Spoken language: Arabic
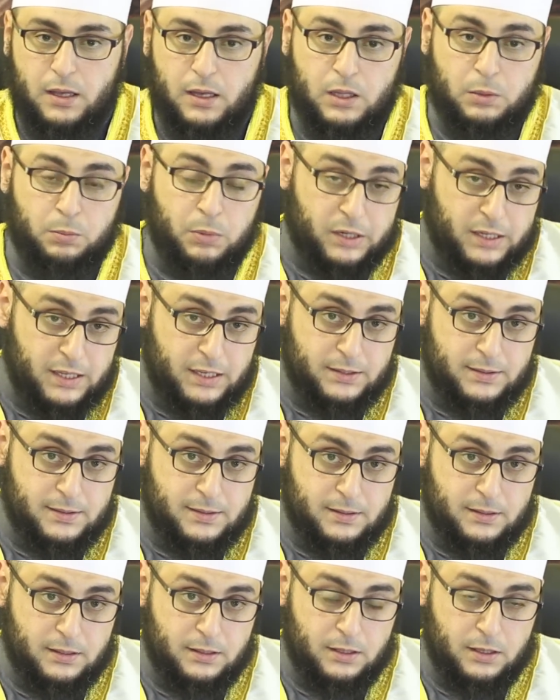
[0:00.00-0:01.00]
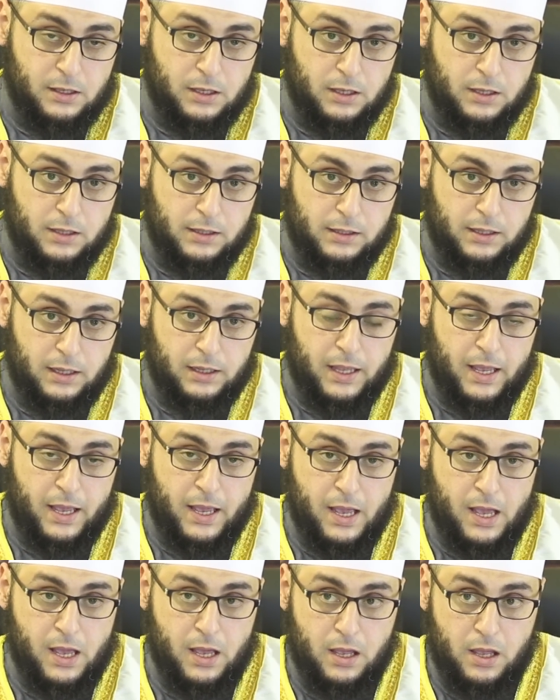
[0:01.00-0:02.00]
المريض
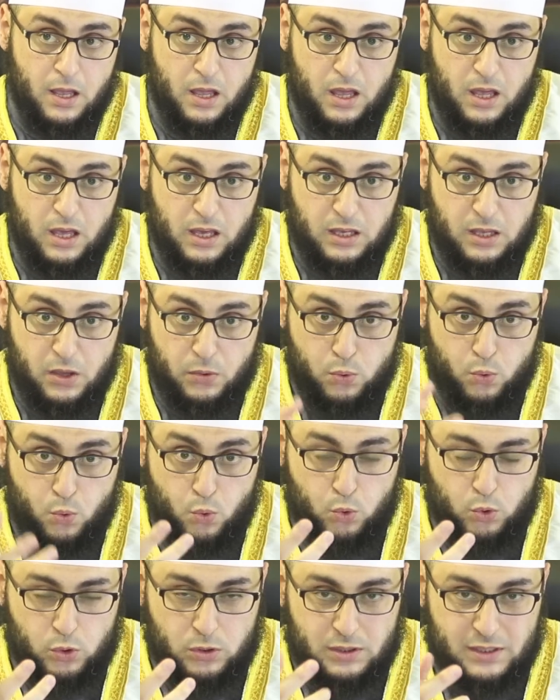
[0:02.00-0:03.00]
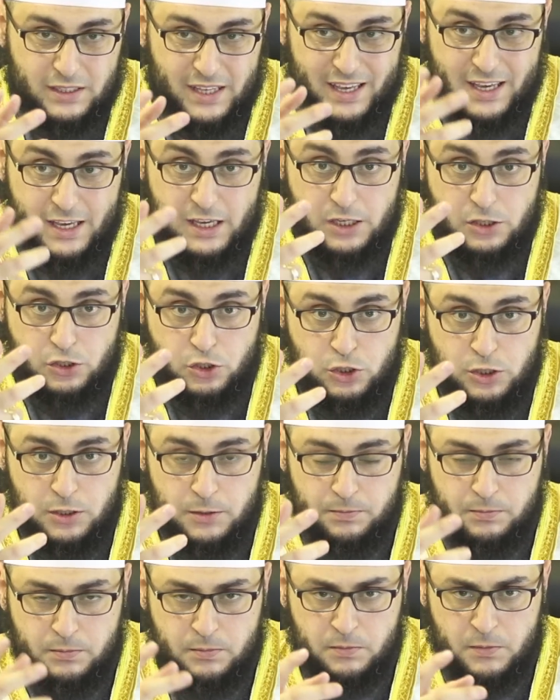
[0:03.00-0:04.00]
تلقاه يثور يهيج
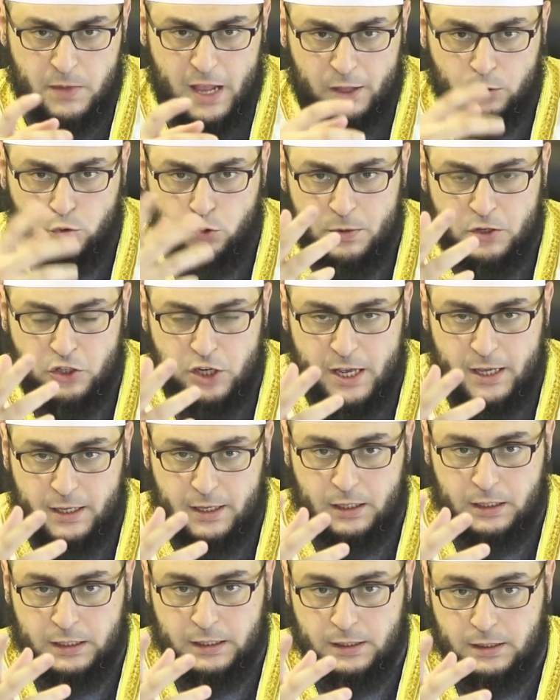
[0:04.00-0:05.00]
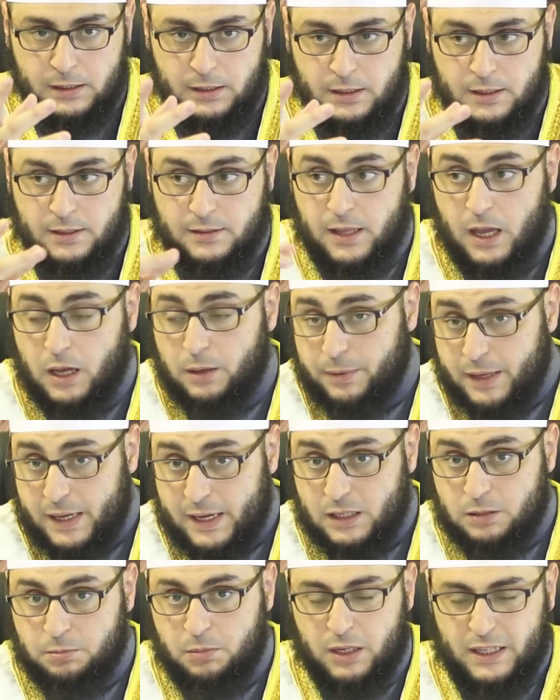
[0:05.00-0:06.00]
عنده مشاكل
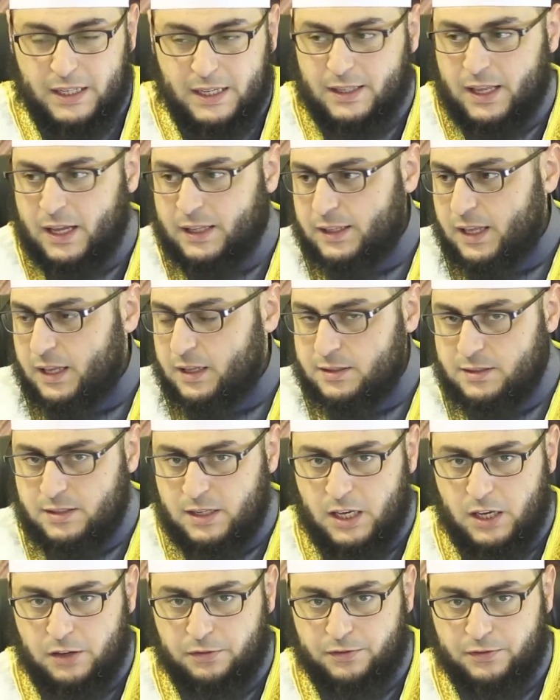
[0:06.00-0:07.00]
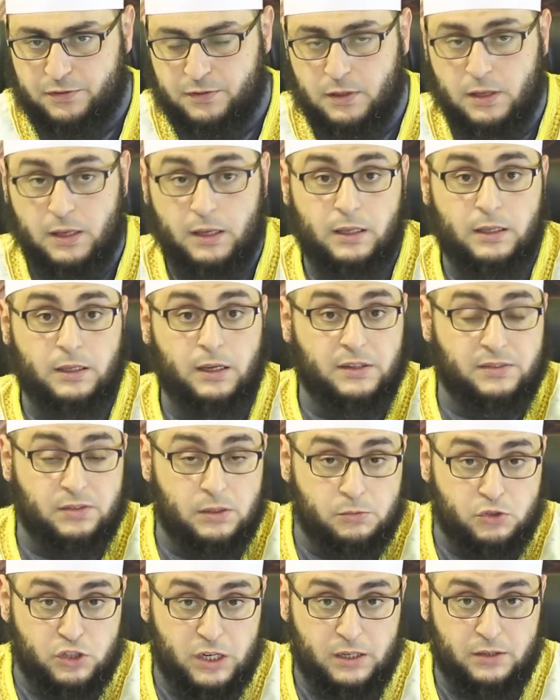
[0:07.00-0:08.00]
تعبان مريض عندها نزيف يحصل
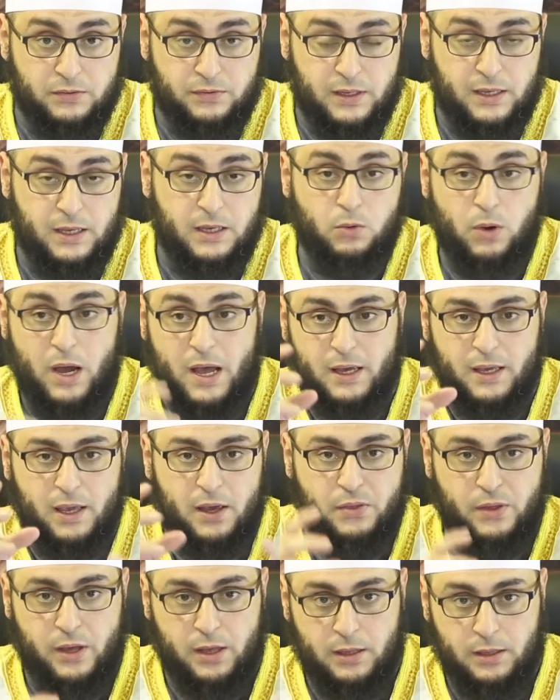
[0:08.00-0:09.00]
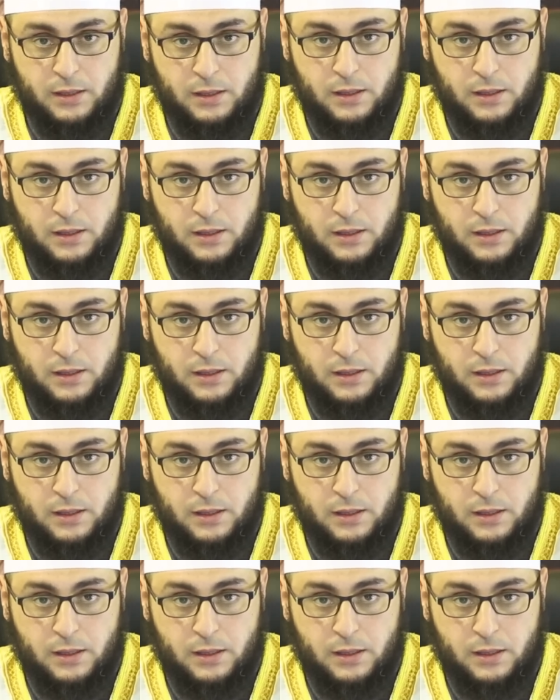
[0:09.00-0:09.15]
مش عارف ايه وهكذا